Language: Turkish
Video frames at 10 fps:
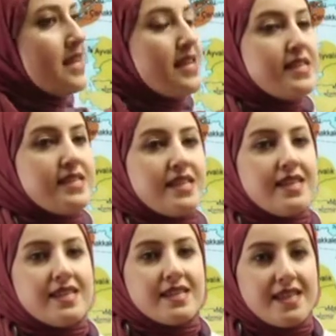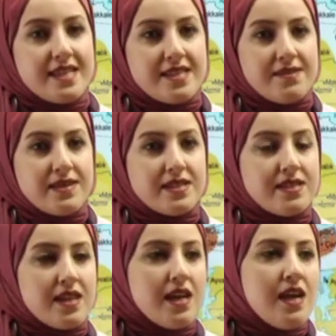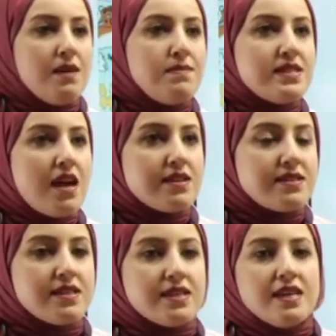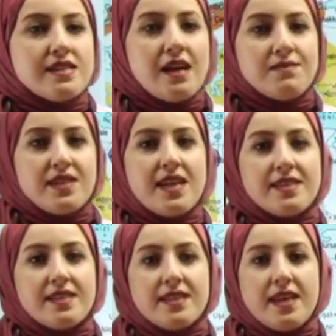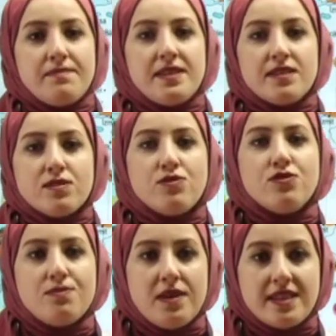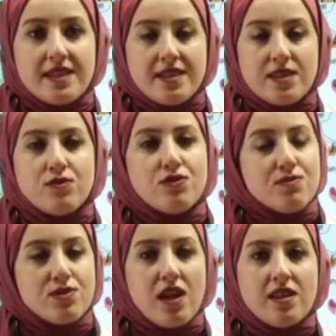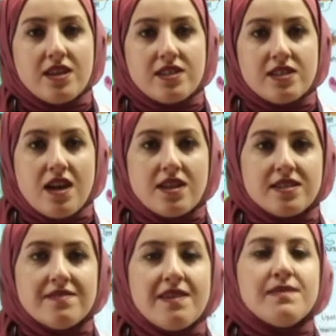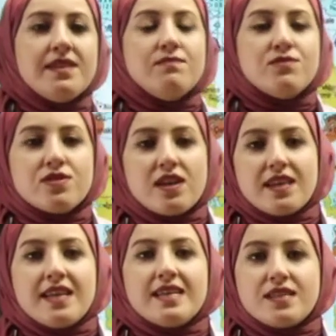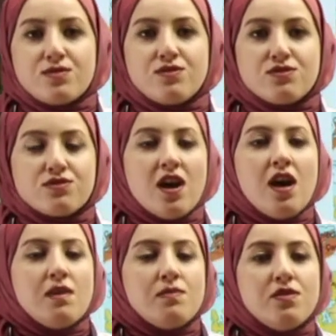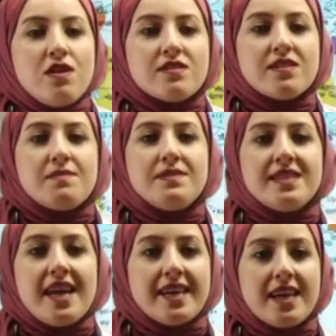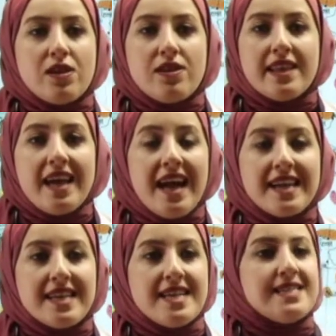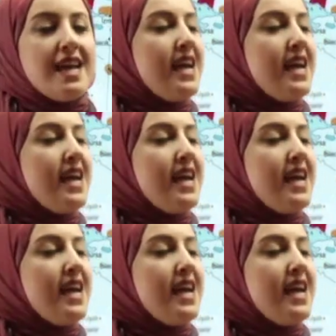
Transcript: ilişkinin kesilmesi. Biz artık temsil heyeti diye bir kuruma gittik. Kurumsallaştık artık ve milli mücadele istiyoruz. Bu noktada bize engel olan herkese